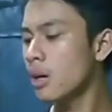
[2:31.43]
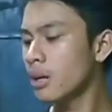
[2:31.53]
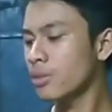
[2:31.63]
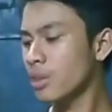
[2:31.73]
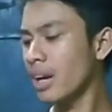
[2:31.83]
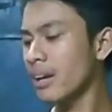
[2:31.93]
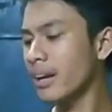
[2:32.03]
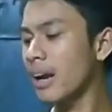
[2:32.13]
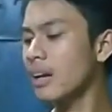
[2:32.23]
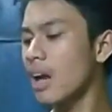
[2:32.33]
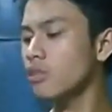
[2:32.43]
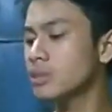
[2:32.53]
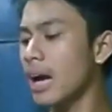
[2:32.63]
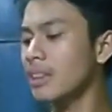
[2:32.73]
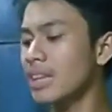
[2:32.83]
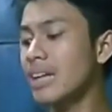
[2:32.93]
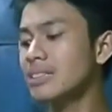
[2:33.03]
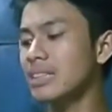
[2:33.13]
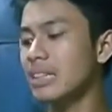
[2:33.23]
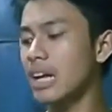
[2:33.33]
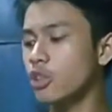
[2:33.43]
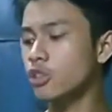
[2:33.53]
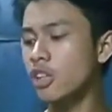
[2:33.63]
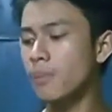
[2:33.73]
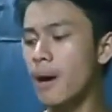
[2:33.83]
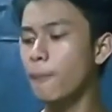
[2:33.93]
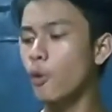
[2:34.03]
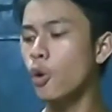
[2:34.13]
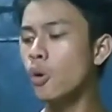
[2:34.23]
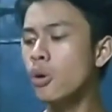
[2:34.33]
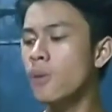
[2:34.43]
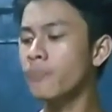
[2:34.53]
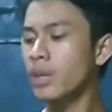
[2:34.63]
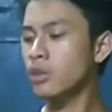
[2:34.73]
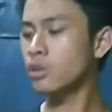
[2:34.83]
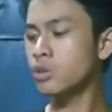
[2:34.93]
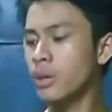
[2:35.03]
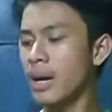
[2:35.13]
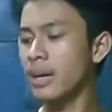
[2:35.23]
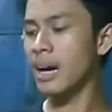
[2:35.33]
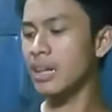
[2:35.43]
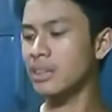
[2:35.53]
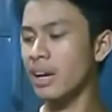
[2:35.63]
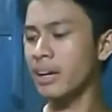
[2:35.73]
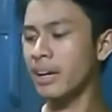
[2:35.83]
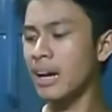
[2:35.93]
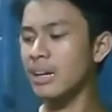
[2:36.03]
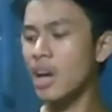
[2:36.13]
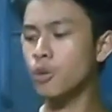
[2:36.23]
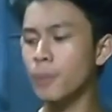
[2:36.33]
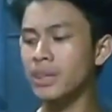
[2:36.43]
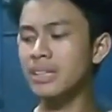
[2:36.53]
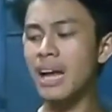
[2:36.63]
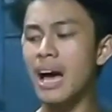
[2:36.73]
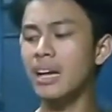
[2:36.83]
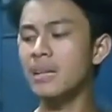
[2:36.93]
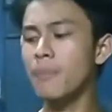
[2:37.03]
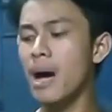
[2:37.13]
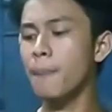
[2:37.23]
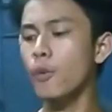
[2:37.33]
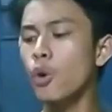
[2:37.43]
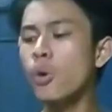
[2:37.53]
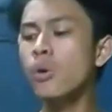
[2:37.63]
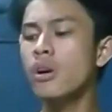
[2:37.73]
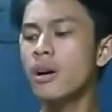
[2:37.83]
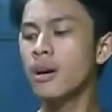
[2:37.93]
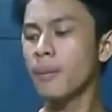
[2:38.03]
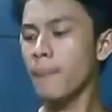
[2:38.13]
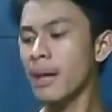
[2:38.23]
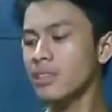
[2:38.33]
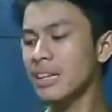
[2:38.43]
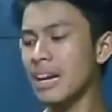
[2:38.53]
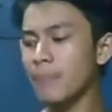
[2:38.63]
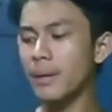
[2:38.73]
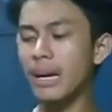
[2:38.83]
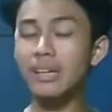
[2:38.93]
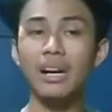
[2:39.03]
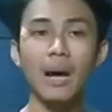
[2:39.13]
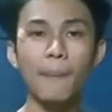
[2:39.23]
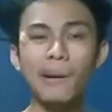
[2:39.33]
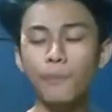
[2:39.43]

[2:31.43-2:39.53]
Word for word: Peledekan laut jantan 150 Terus juga ada peledekan laut betina 50 Mantenan merah 80